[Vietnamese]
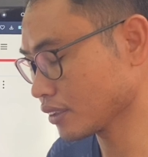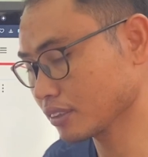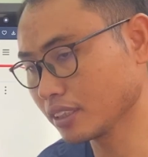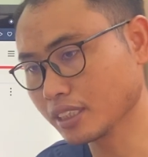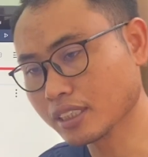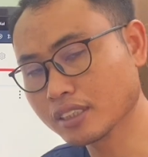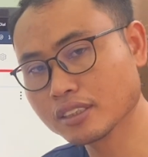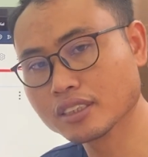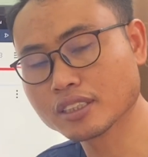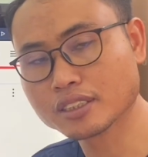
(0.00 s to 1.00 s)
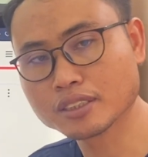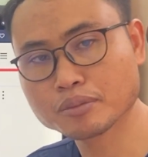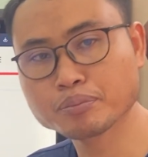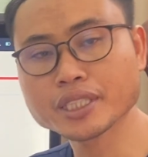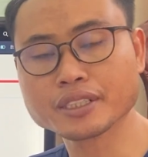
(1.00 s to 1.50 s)
tờ nâng rương
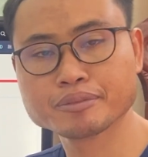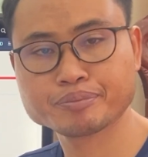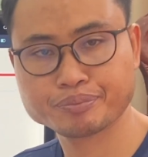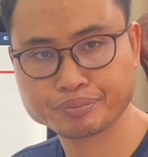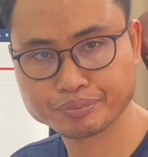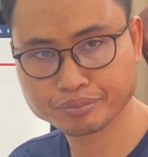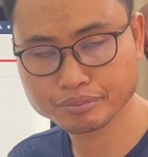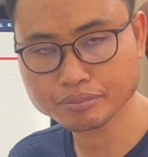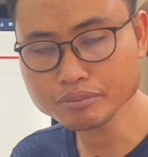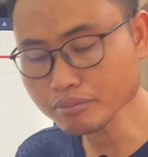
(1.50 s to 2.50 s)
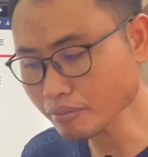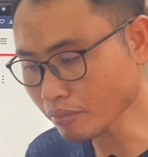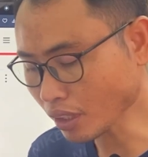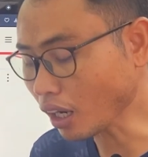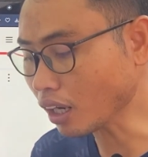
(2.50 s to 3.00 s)
bịa
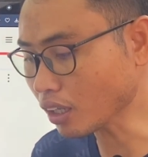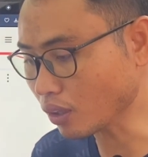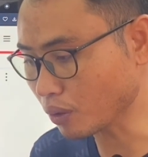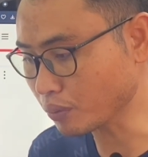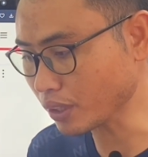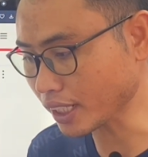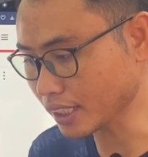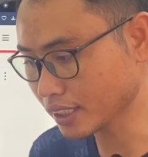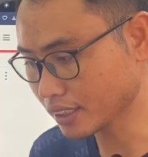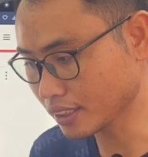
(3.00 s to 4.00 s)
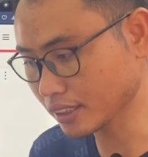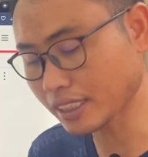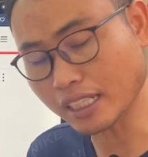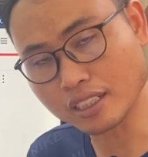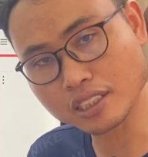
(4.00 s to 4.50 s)
ổng cổ vọt rư
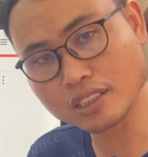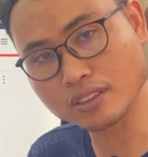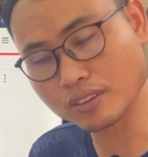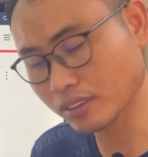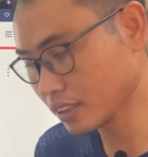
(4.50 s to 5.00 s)
thả ổng cổ